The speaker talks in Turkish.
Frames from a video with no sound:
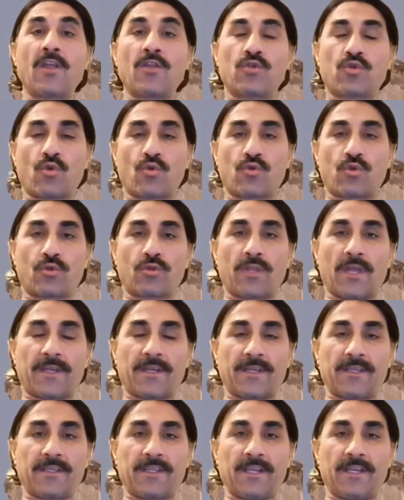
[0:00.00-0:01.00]

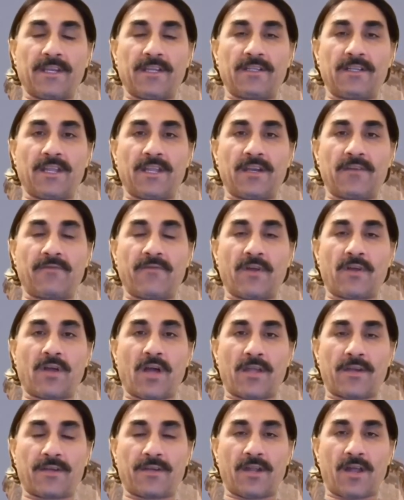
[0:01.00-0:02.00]
Çocukların, gelinlerin ve
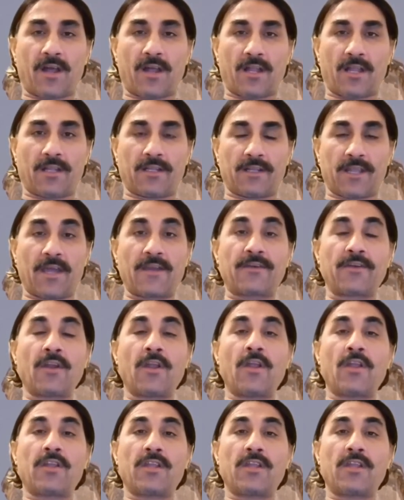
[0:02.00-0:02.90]
karını al der.